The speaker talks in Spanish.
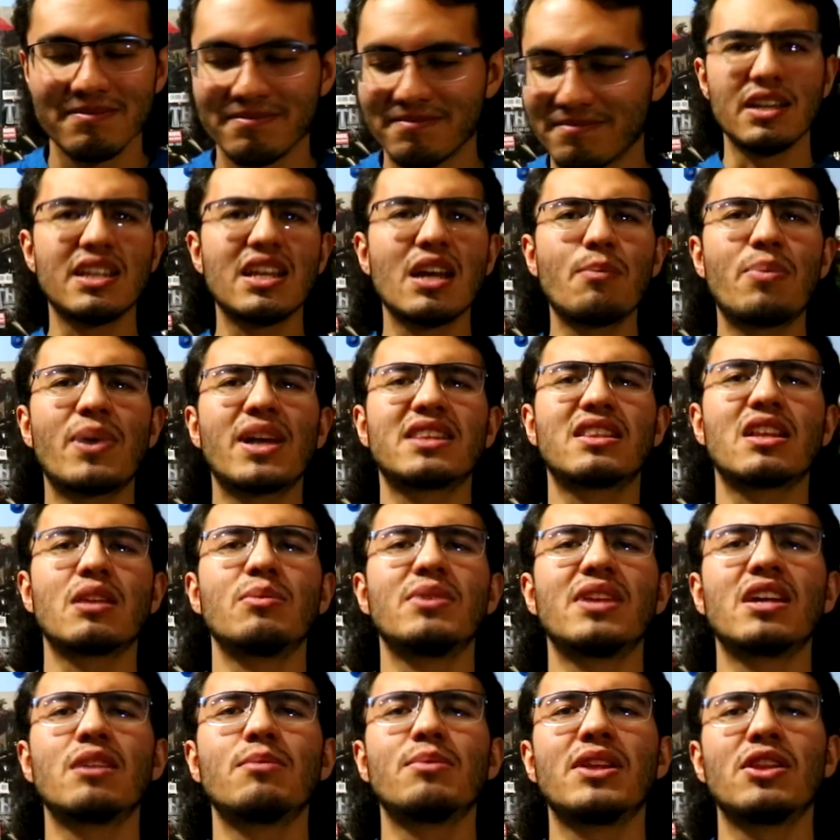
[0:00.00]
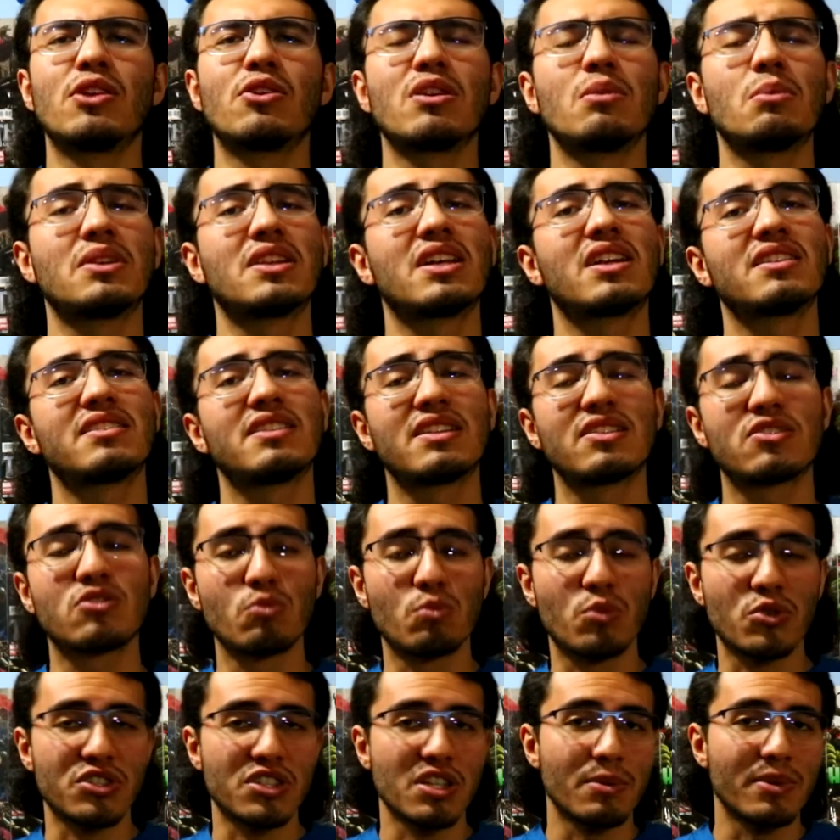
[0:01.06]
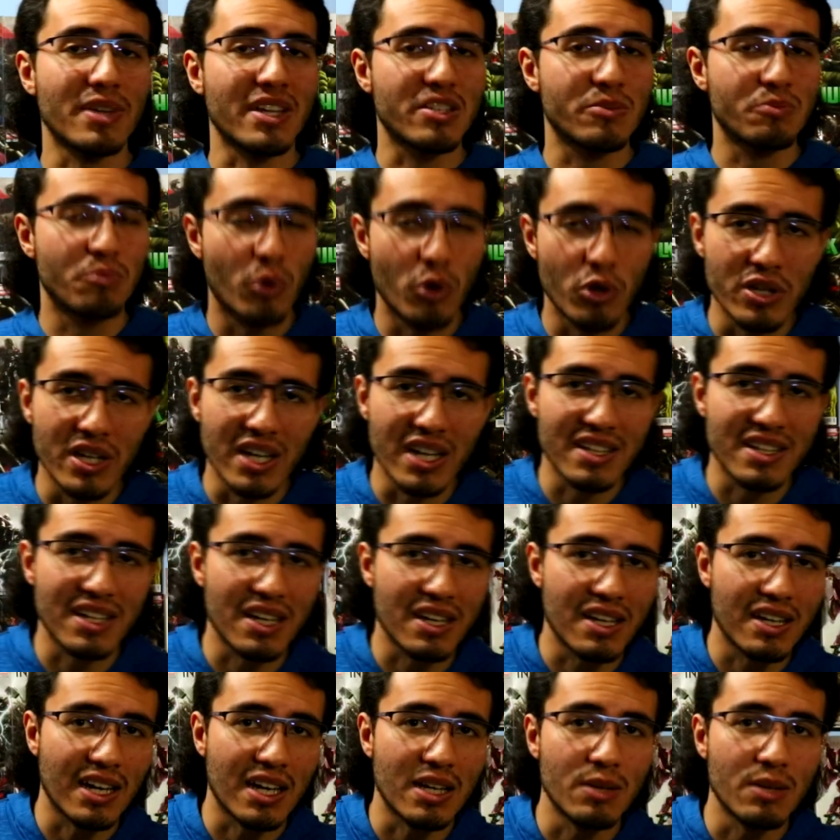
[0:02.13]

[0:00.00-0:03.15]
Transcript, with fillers: Y ya para terminar el video y evitar hacerles un posible spoiler, ya que